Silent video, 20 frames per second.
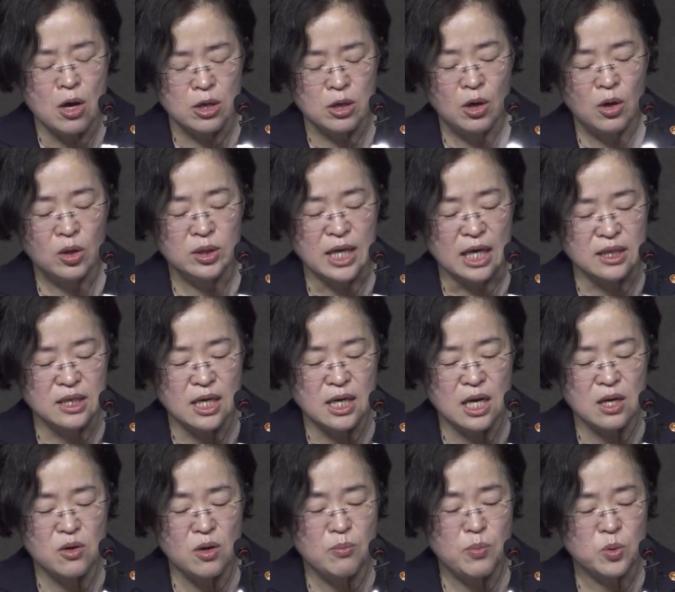어,
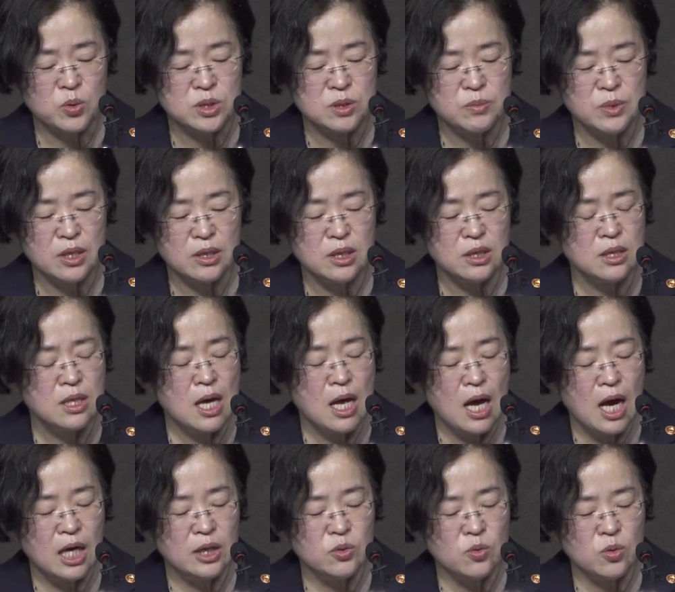나타난 걸 보시면은
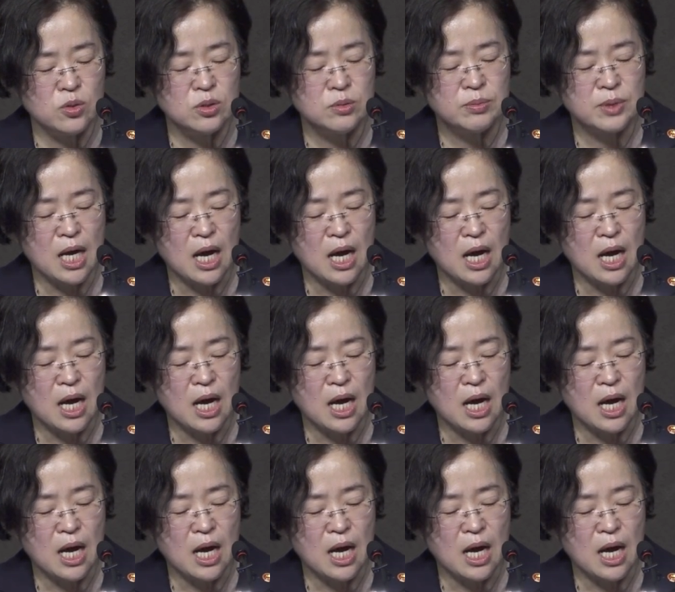하도급,